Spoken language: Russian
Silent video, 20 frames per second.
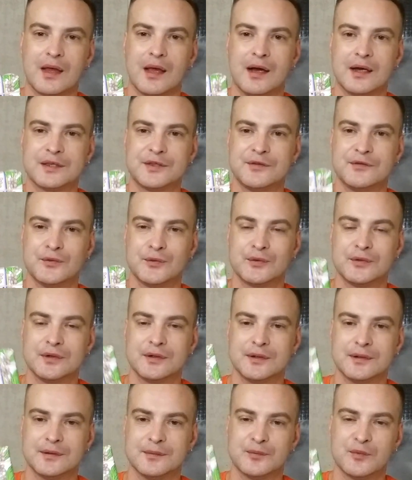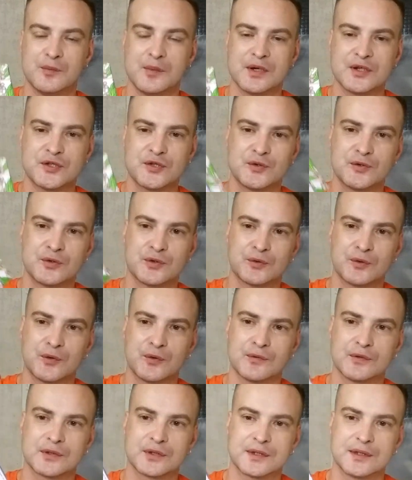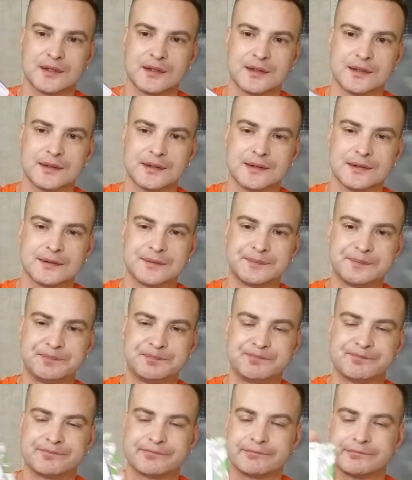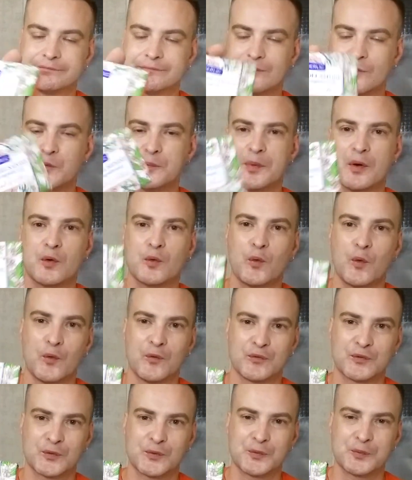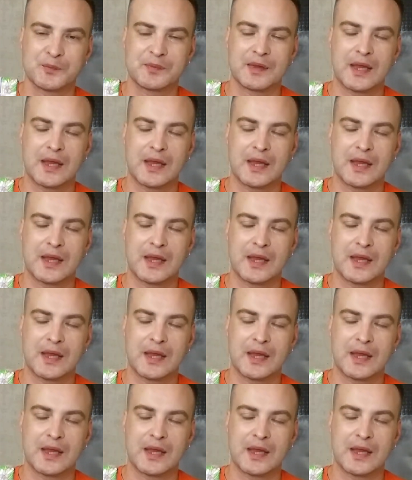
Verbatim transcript: от, э, бумажную такую вот э, упаковку.